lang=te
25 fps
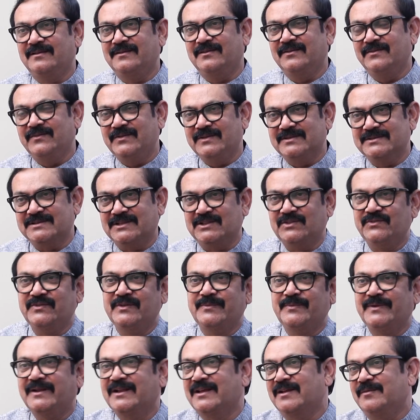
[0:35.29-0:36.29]
నువ్వు చదువు
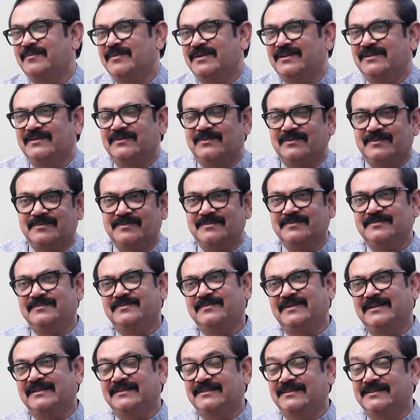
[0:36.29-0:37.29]
పిల్లగా మన
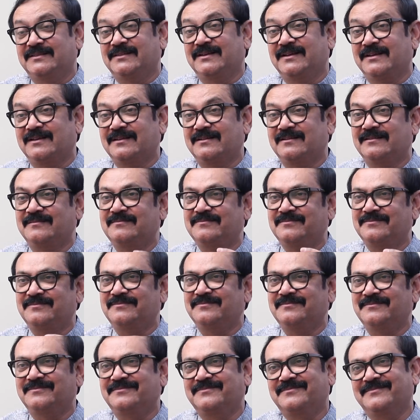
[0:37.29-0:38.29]
అంత
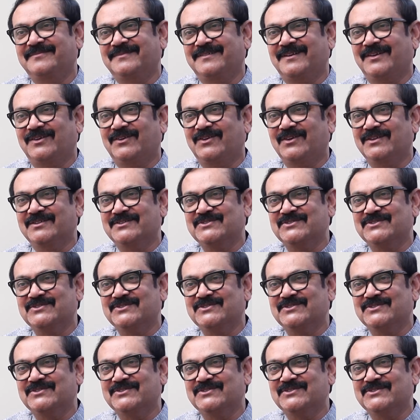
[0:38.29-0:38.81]
కంట్రోల్